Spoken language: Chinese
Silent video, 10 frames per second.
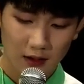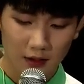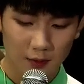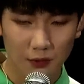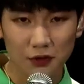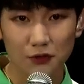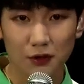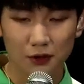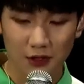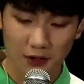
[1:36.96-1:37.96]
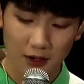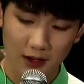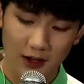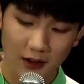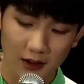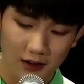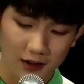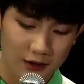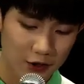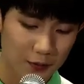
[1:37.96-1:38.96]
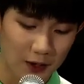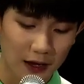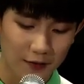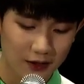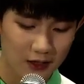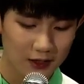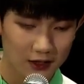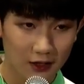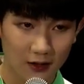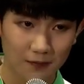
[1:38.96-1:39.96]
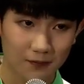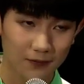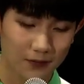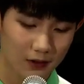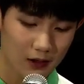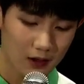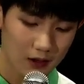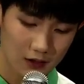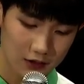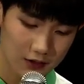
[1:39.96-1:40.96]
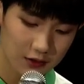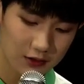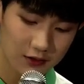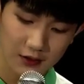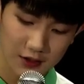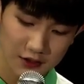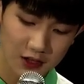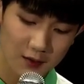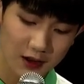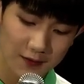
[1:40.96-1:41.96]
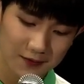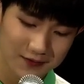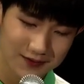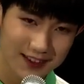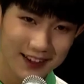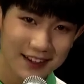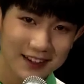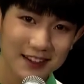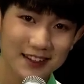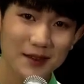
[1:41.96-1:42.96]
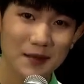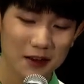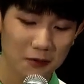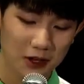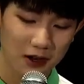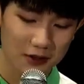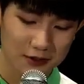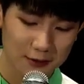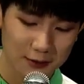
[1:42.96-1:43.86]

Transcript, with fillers: 你不是学我的那块料，就别白费力气了。可是你知道吗？现在每个舞蹈老师都